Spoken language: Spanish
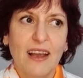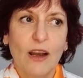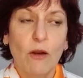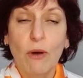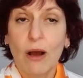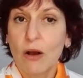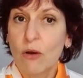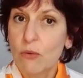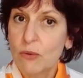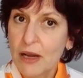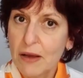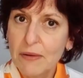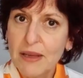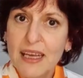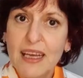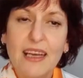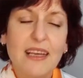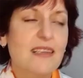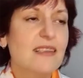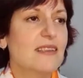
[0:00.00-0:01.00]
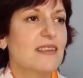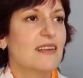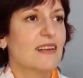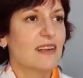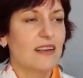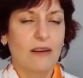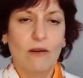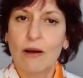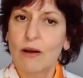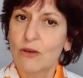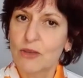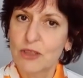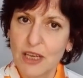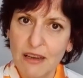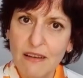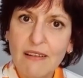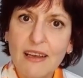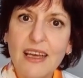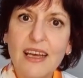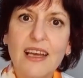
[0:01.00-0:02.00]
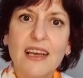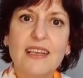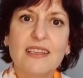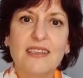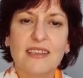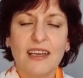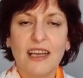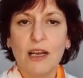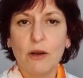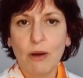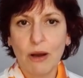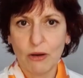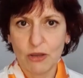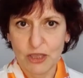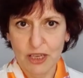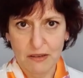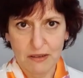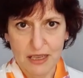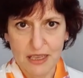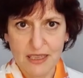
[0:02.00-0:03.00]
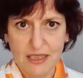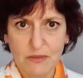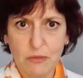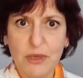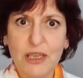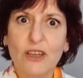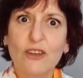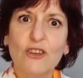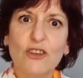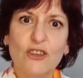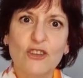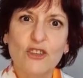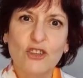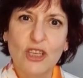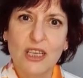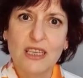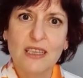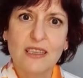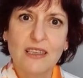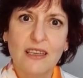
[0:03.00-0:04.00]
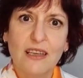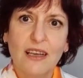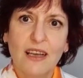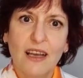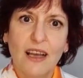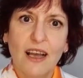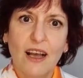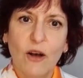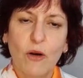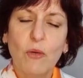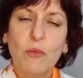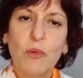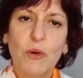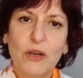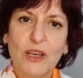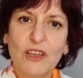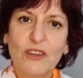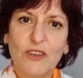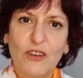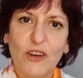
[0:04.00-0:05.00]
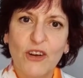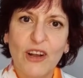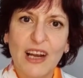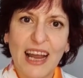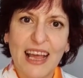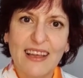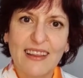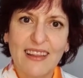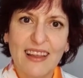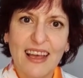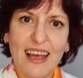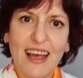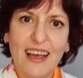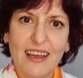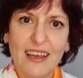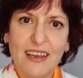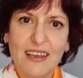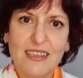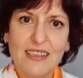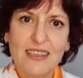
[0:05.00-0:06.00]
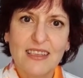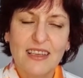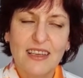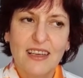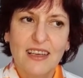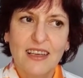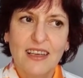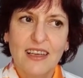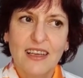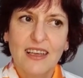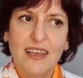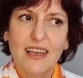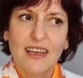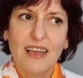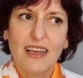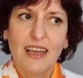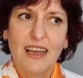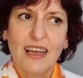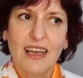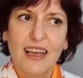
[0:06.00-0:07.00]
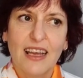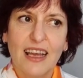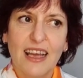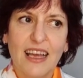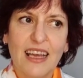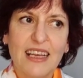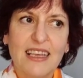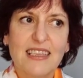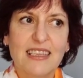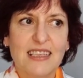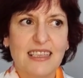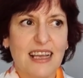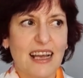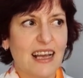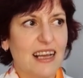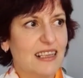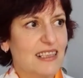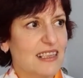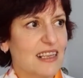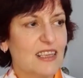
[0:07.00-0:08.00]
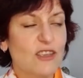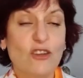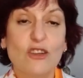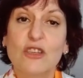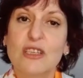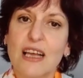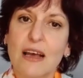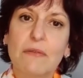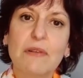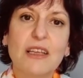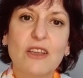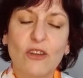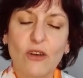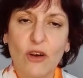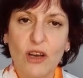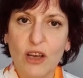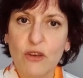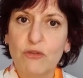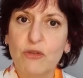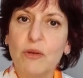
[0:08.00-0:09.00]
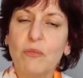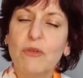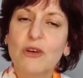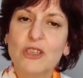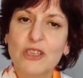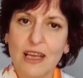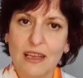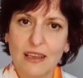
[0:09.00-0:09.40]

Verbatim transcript: lo hago una vez, lo hago otra vez y lo hago otra vez. Bueno, entonces, un poquito la idea es esas, esos hábitos que fuimos